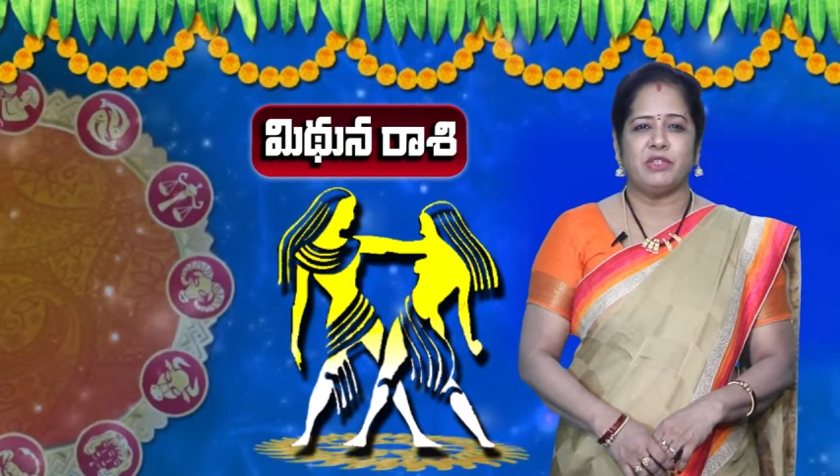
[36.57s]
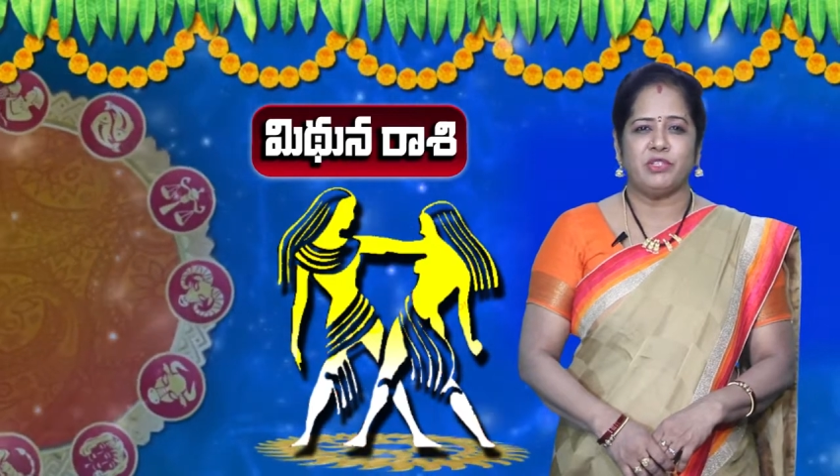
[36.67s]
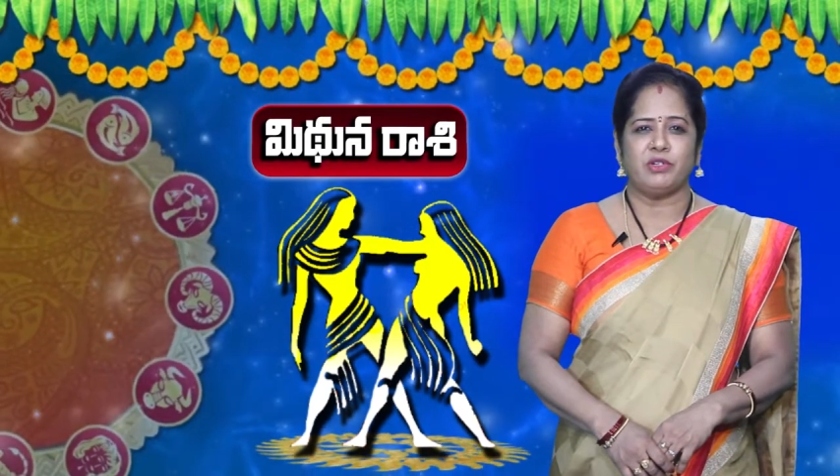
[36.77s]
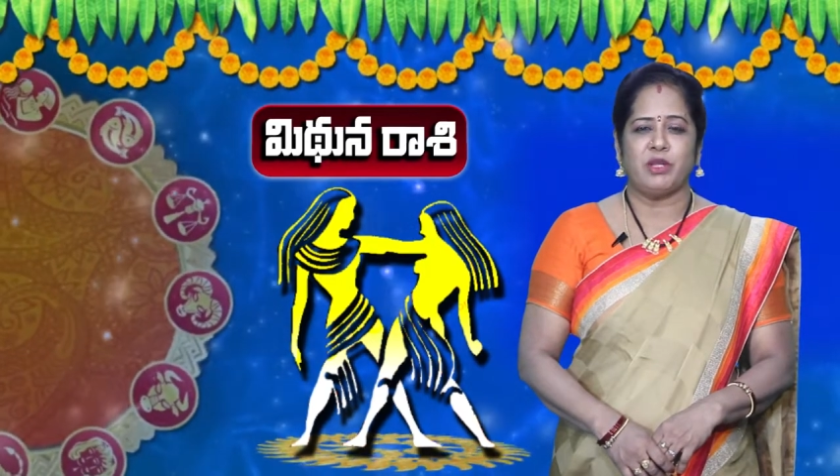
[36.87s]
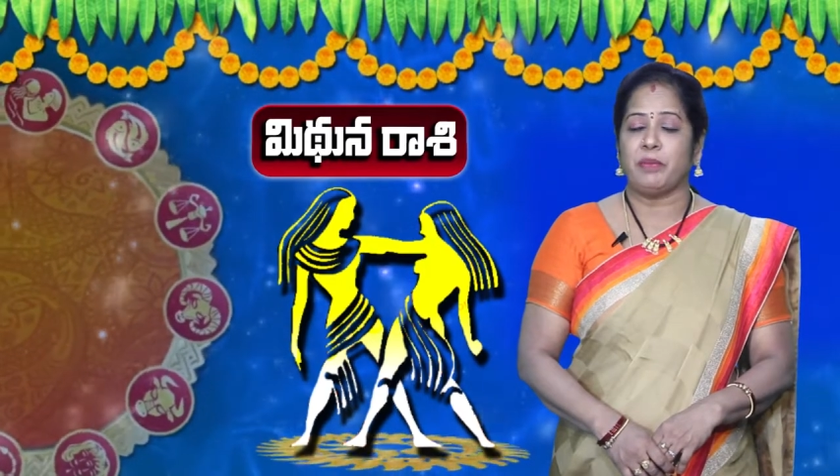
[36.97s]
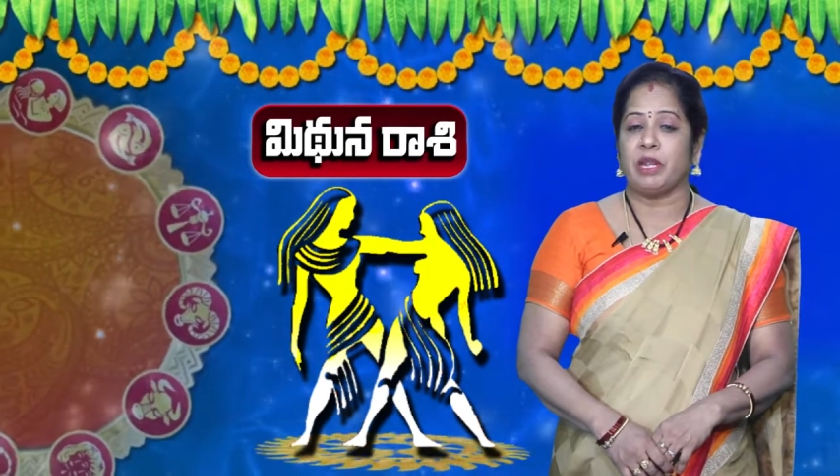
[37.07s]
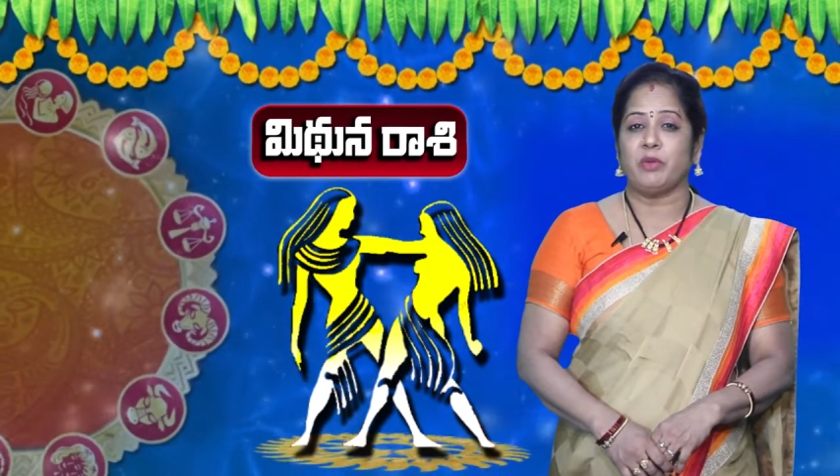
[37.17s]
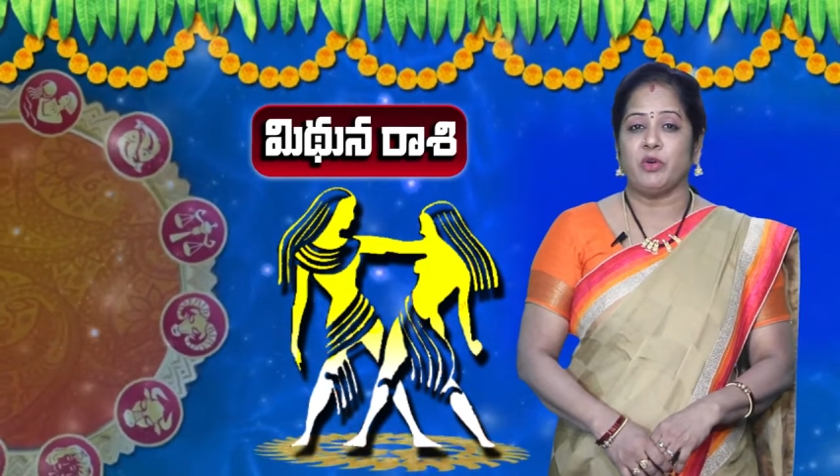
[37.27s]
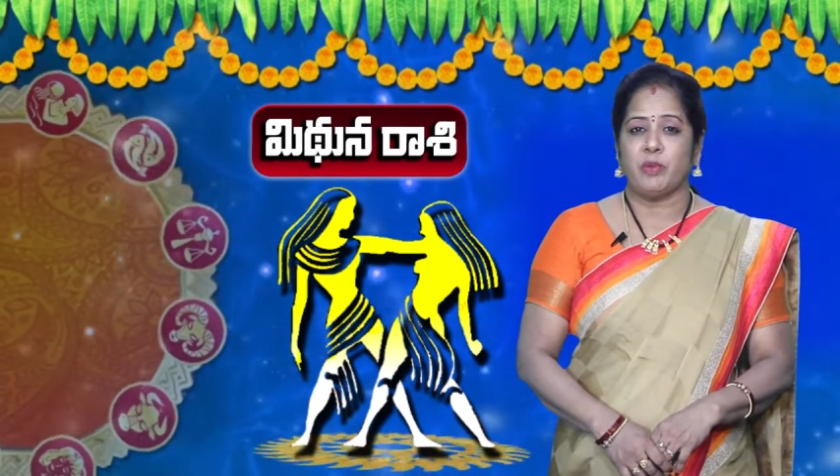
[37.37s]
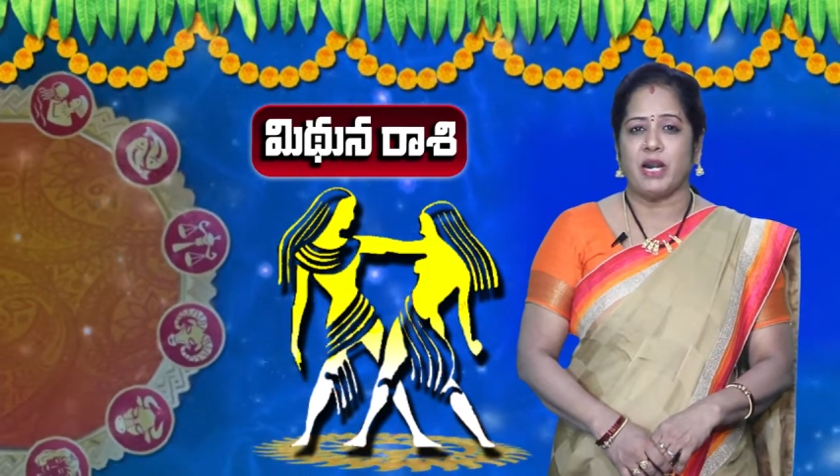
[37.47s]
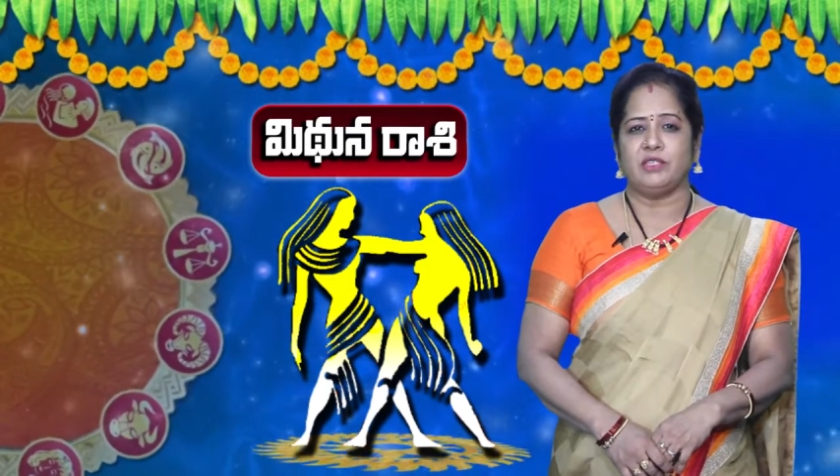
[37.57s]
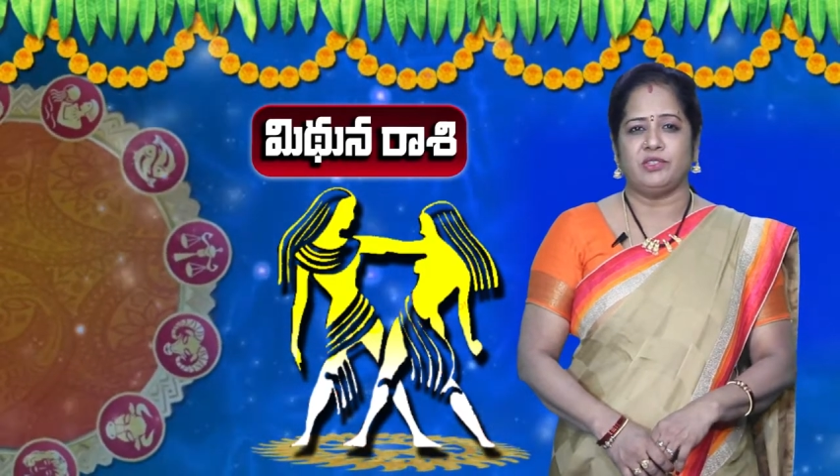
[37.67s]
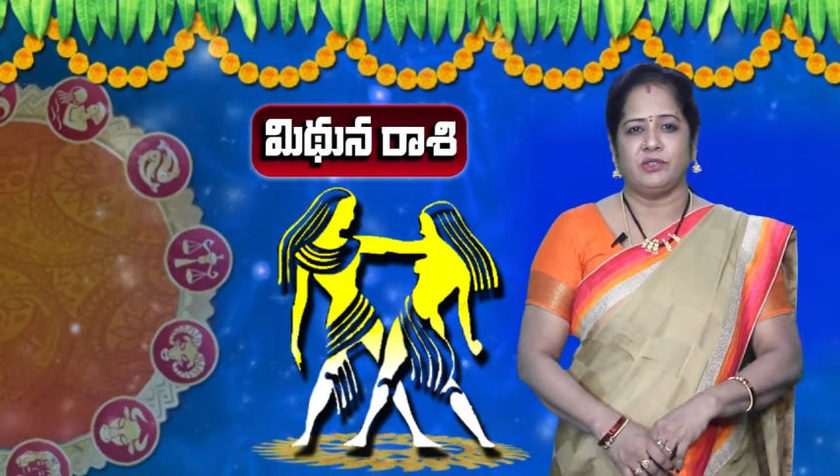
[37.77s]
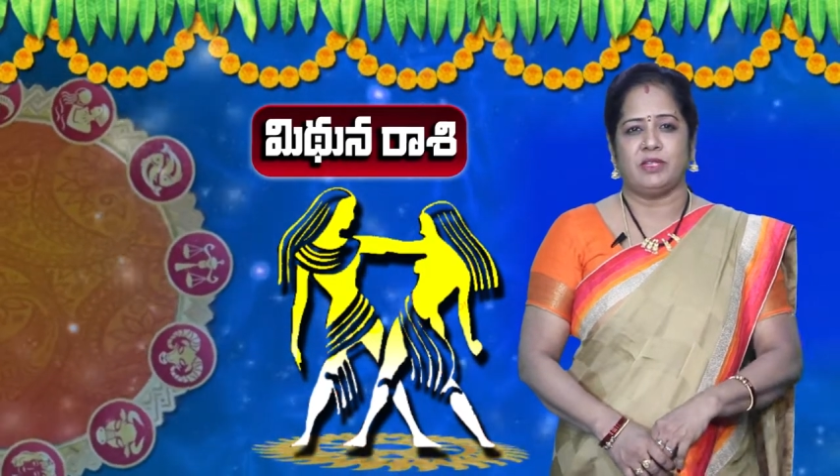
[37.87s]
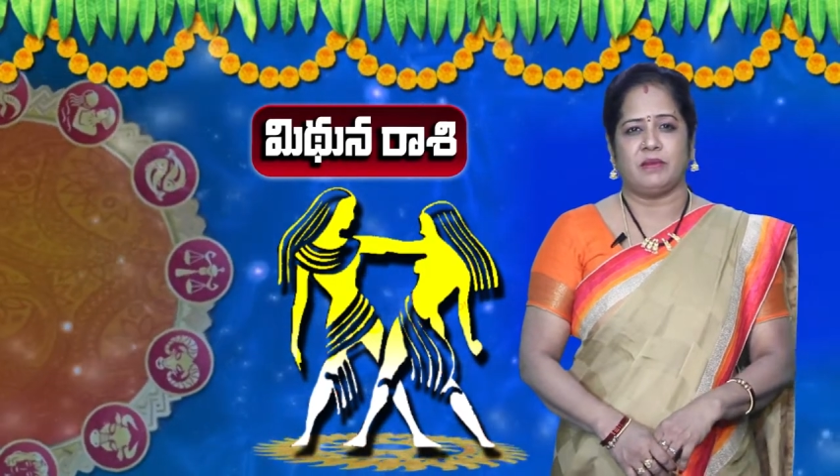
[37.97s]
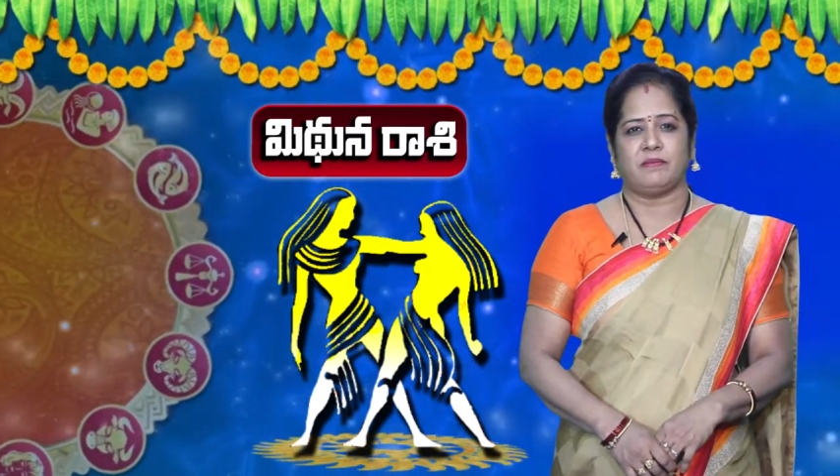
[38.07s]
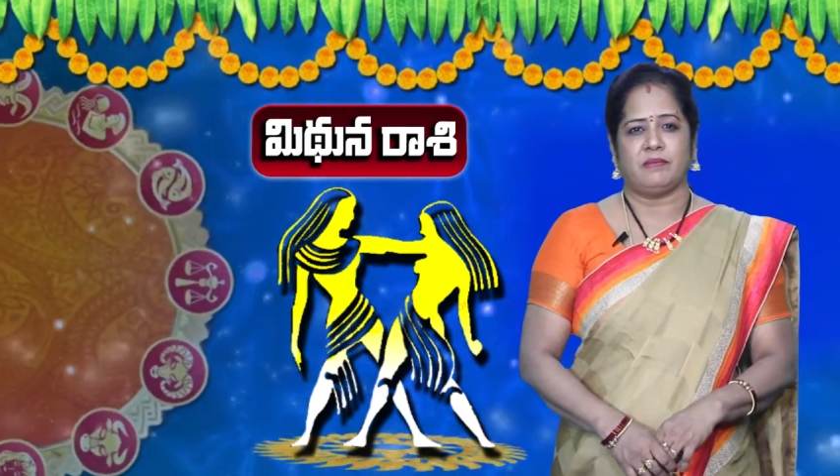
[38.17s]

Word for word: మధ్య ఉండే ప్రేమ గుబాళిస్తుంది